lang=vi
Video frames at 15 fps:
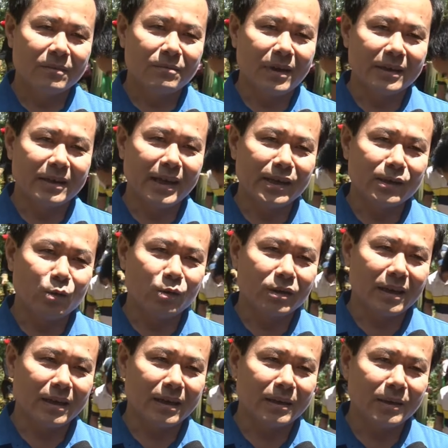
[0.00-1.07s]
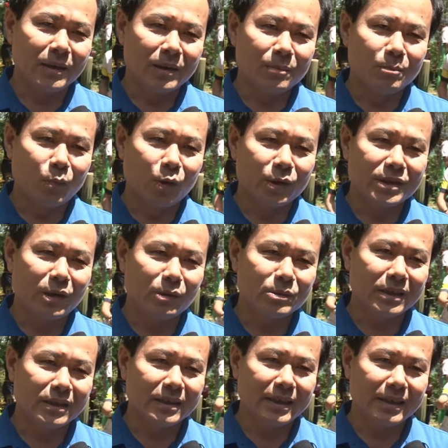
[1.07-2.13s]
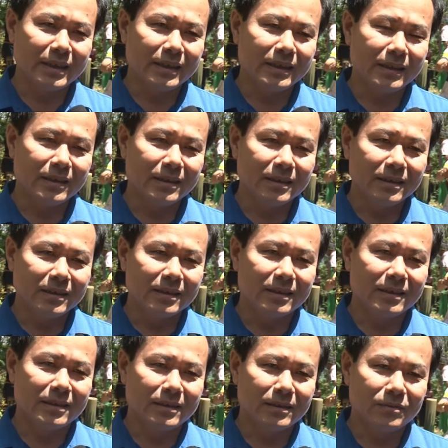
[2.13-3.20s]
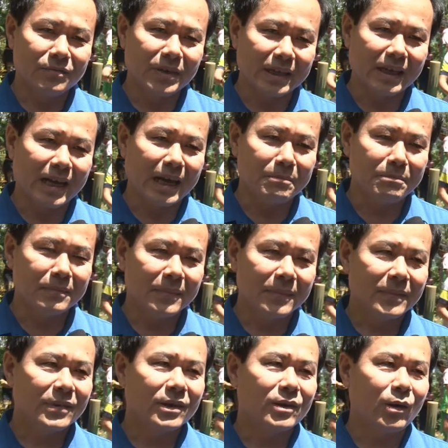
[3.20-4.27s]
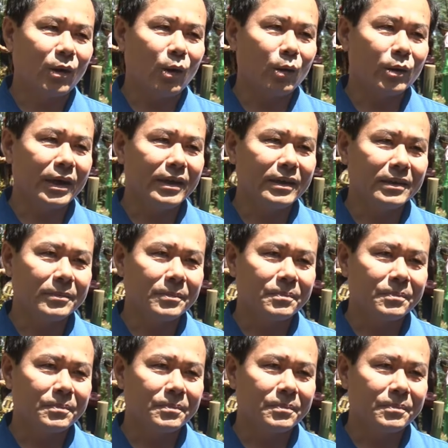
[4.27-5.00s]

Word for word: Và đây cũng là một trong những cái việc làm có cái